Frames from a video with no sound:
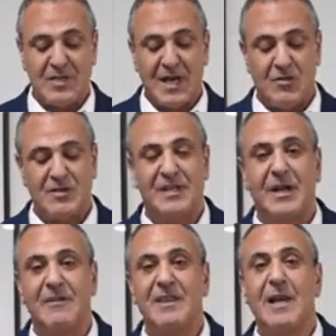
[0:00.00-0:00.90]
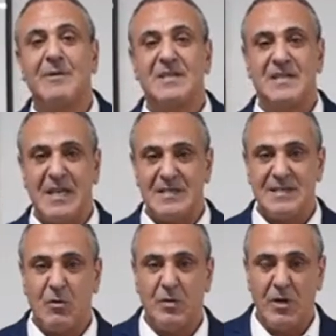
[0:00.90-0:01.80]
años a través de la
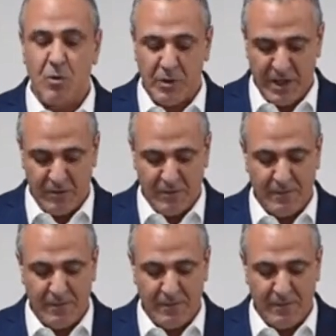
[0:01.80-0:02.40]
presidencia Curicó Unido.